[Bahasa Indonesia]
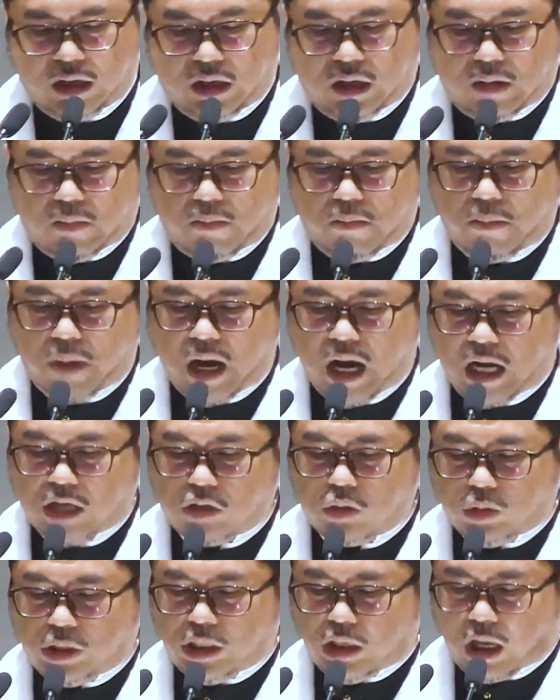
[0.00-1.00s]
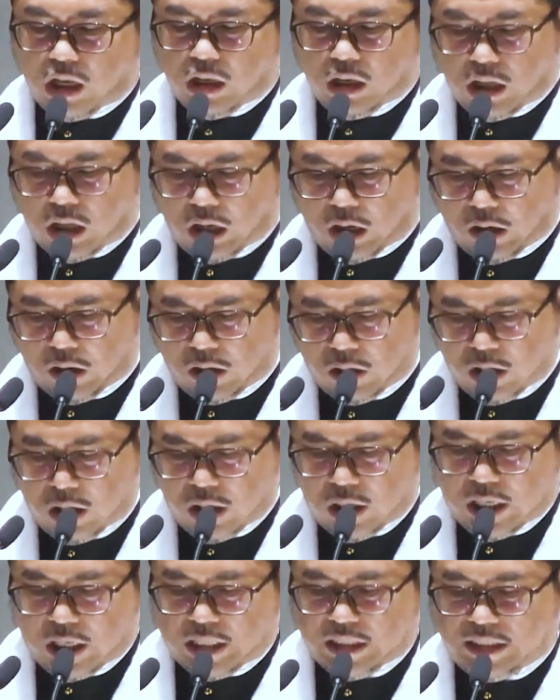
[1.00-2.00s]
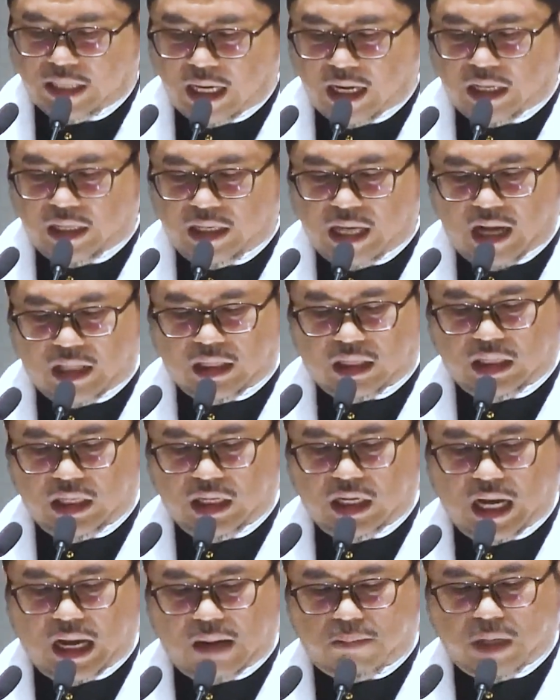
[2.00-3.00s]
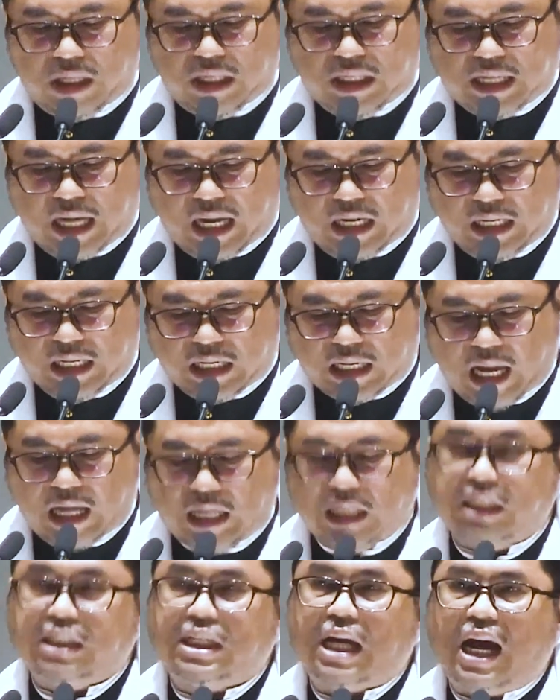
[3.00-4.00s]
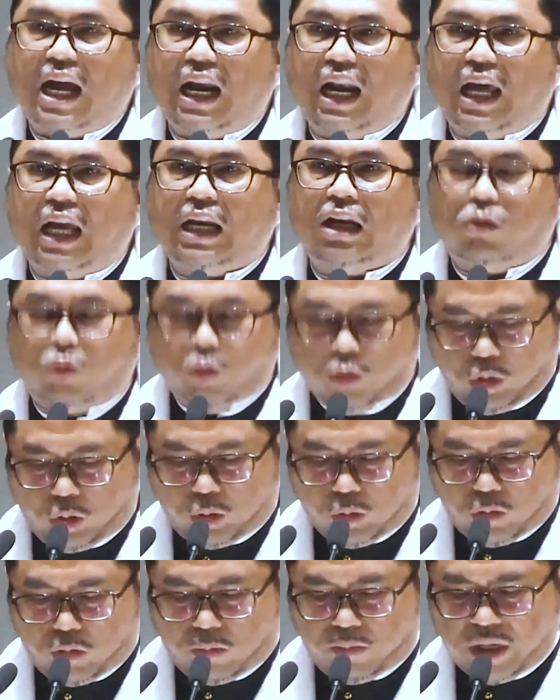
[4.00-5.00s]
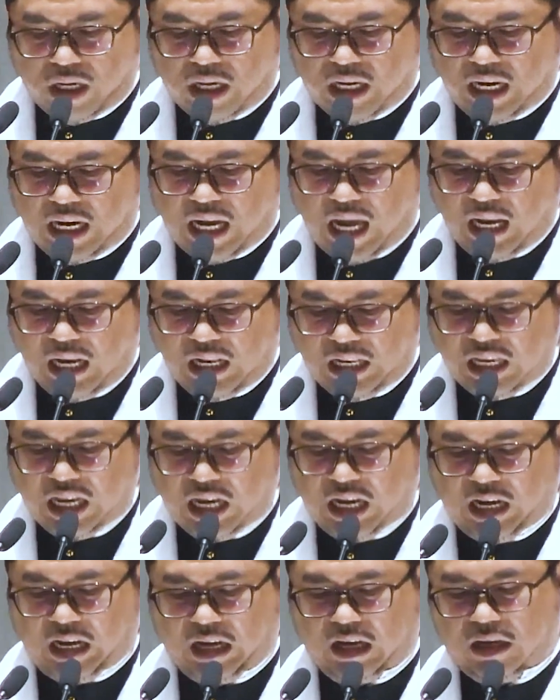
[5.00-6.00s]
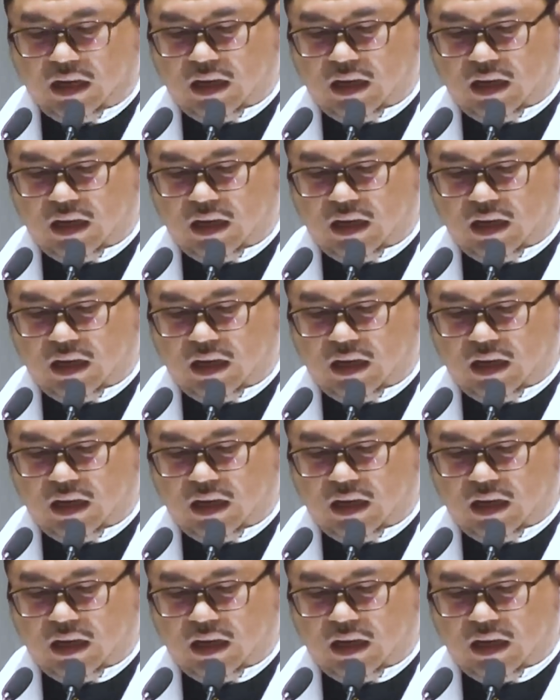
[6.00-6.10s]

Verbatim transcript: "Maha suci Allah, zat yang tidak menjadikan jalan untuk mengenalnya,